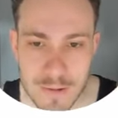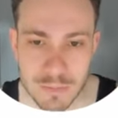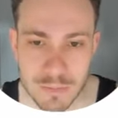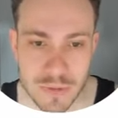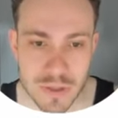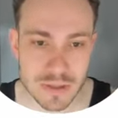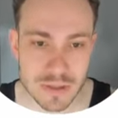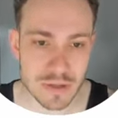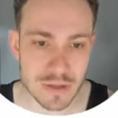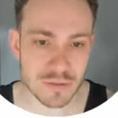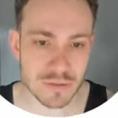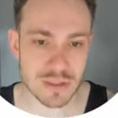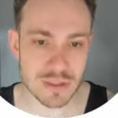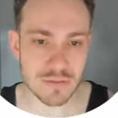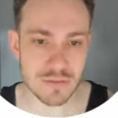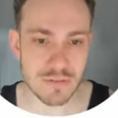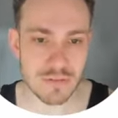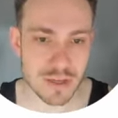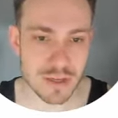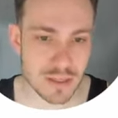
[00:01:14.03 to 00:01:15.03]
Então você
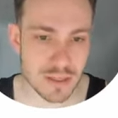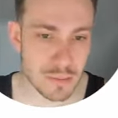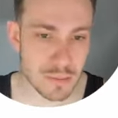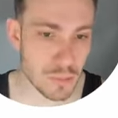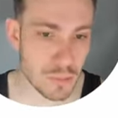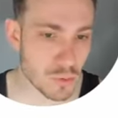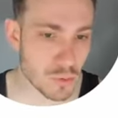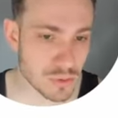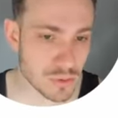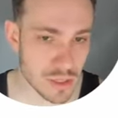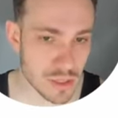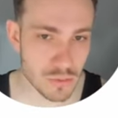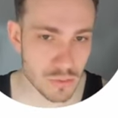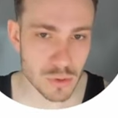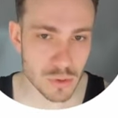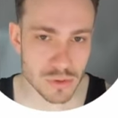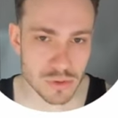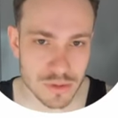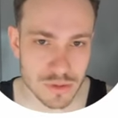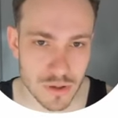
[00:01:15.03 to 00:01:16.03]
vai ver que tem poucos
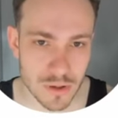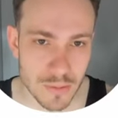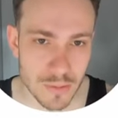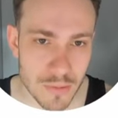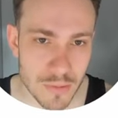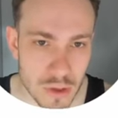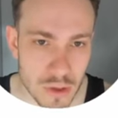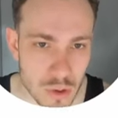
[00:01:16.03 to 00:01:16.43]
recursos, ó.